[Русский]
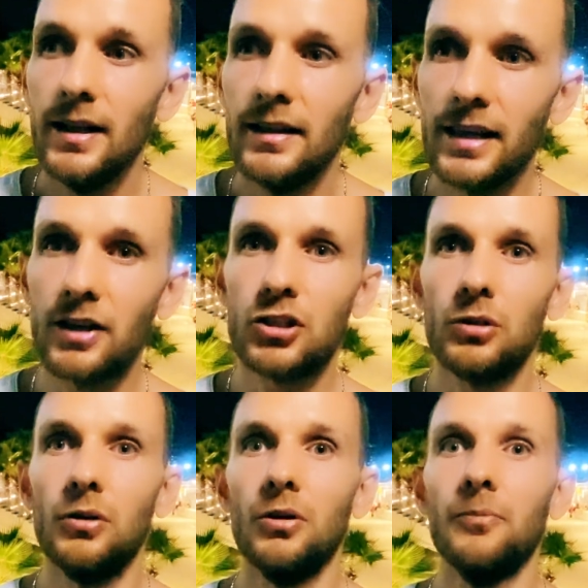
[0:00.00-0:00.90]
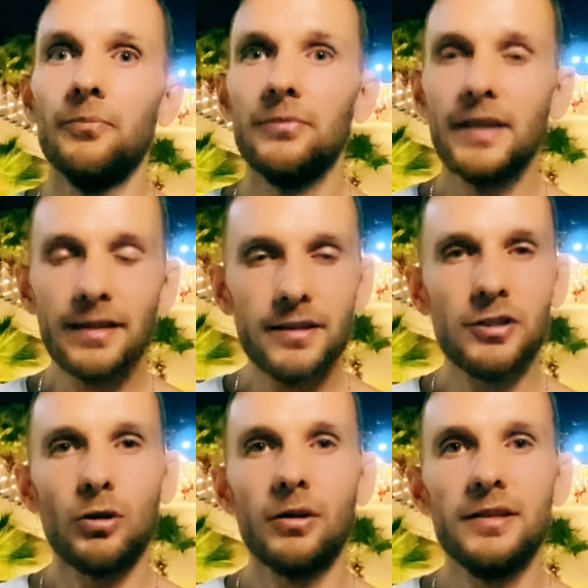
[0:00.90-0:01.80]
Так что надейтесь
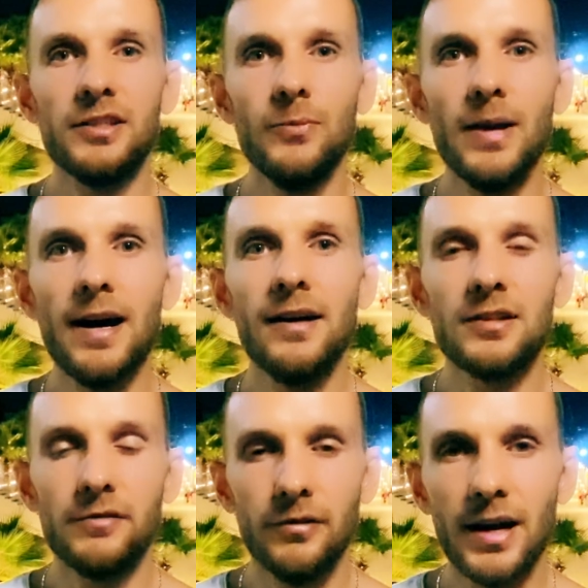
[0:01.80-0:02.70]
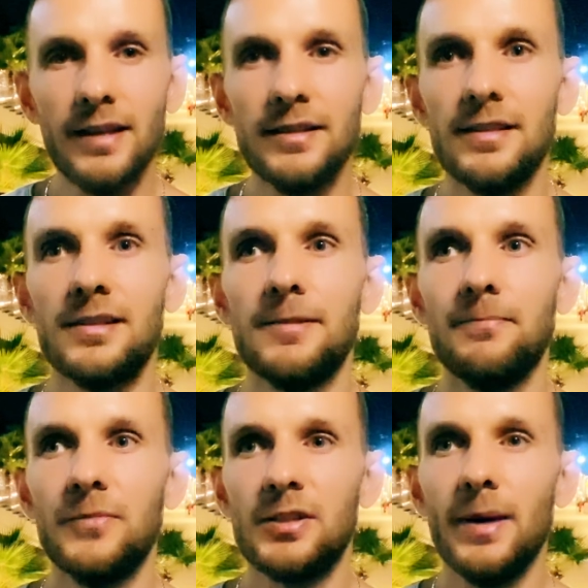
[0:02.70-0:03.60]
только на себя, развивайтесь,
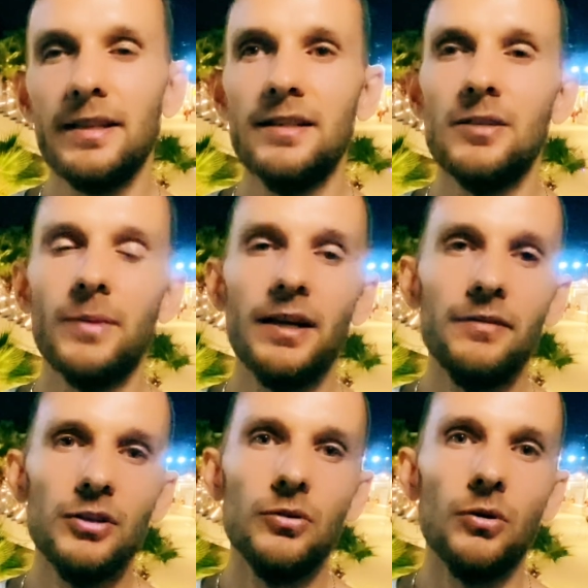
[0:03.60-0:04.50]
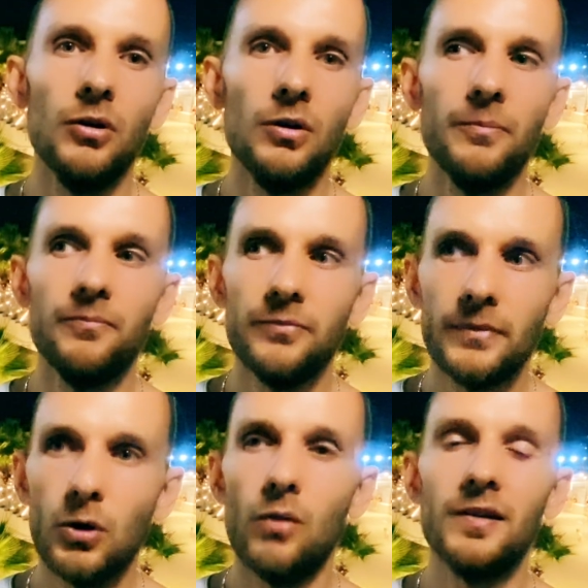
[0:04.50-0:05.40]
смотрите мои видео
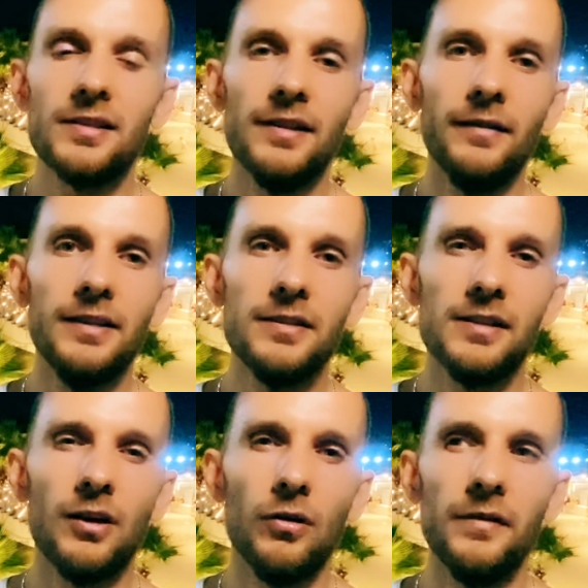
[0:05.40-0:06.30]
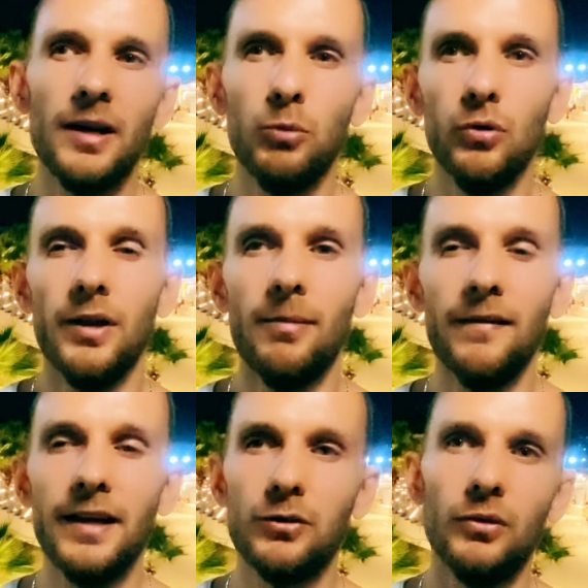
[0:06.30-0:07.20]
о восстановлении здоровья, я буду
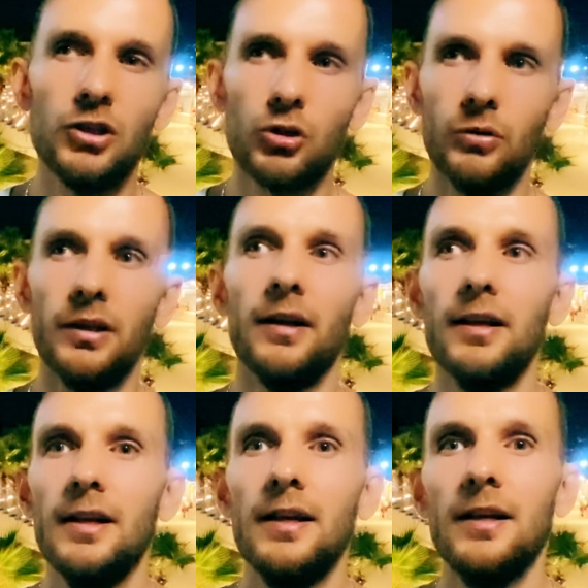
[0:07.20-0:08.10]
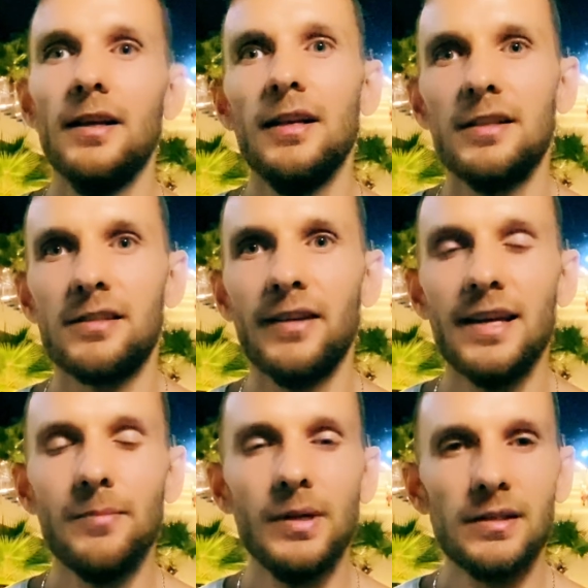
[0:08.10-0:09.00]
добавлять туда что-то, свои
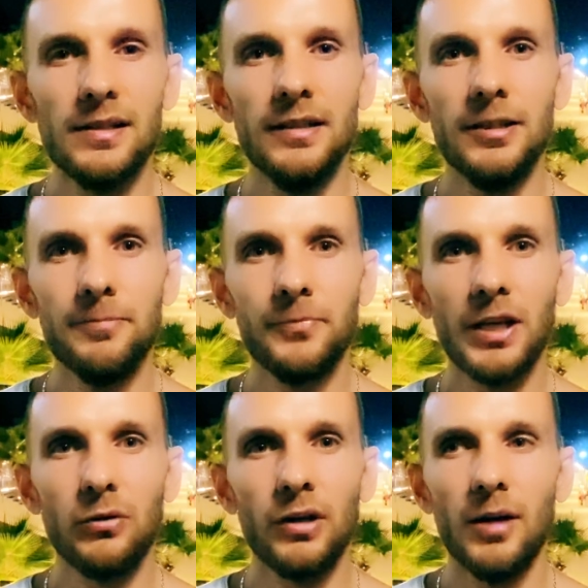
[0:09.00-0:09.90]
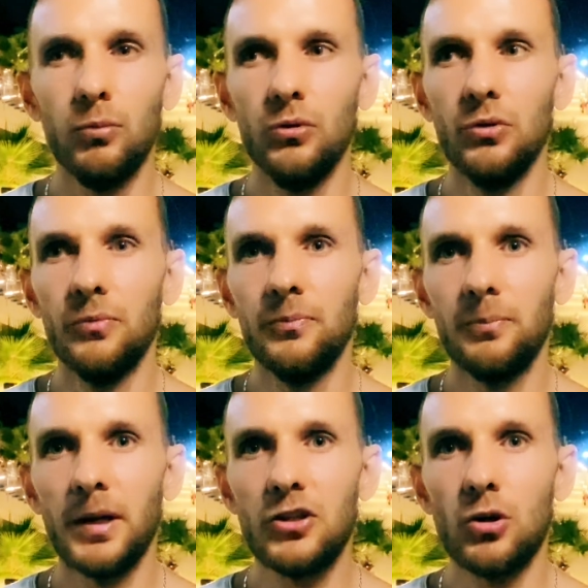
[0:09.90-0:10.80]
мысли, которые я буду
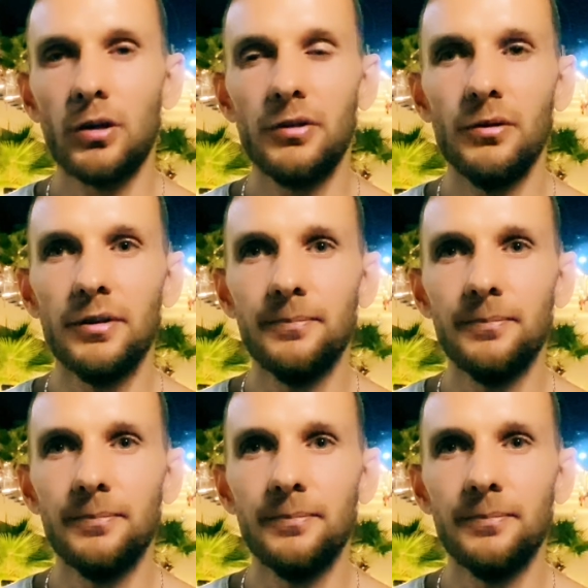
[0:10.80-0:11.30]
подчеркивать.